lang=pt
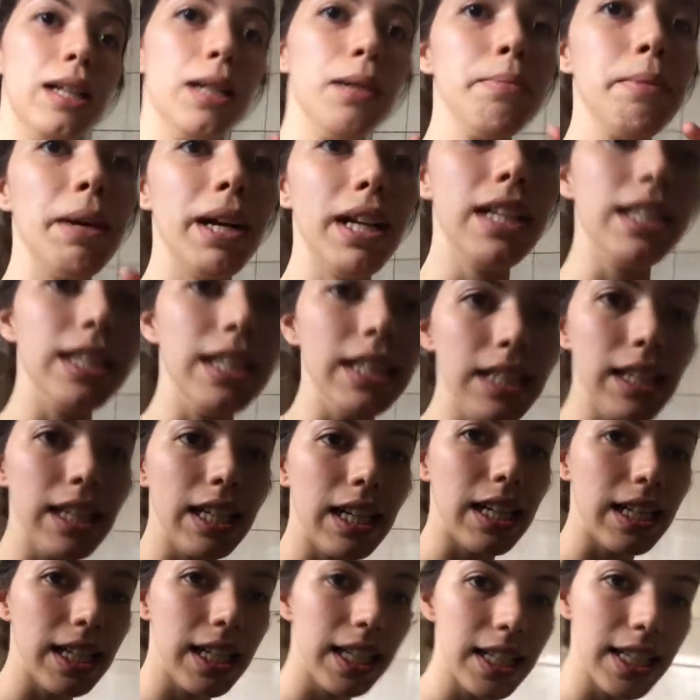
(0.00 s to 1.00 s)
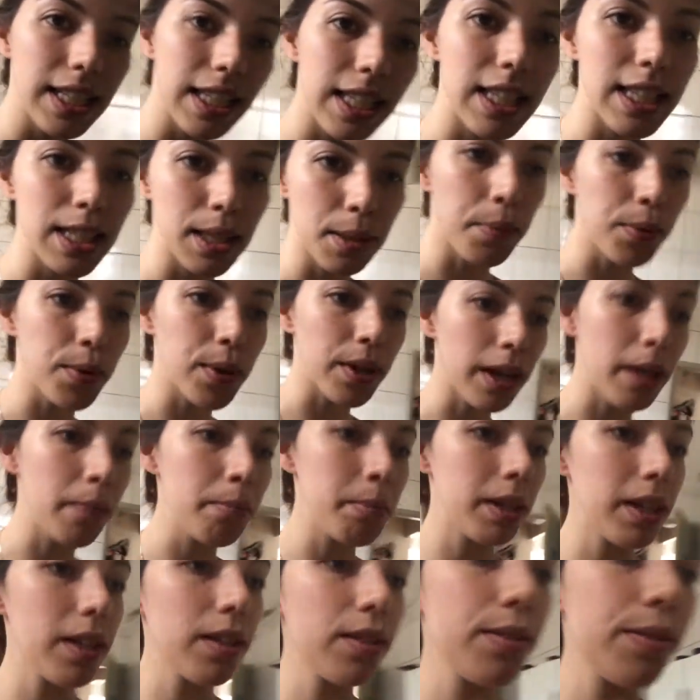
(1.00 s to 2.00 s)
balinhas pro
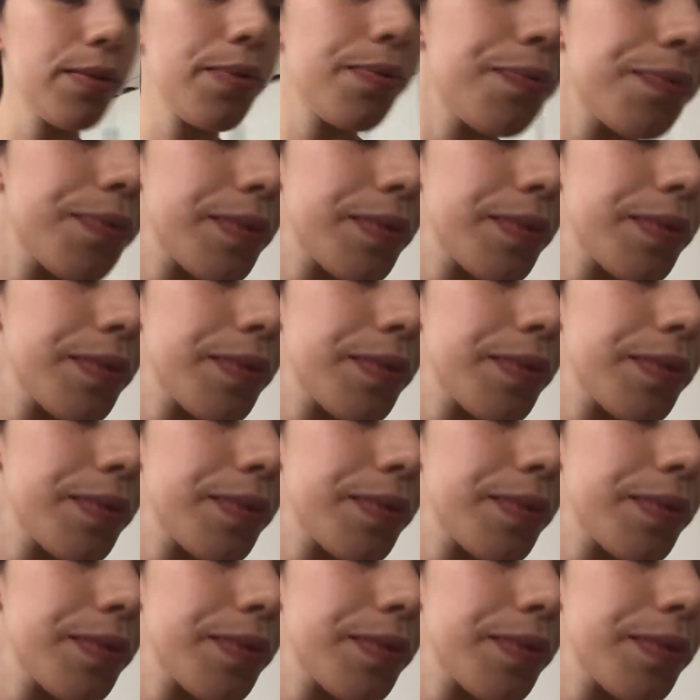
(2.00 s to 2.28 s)
cabelo.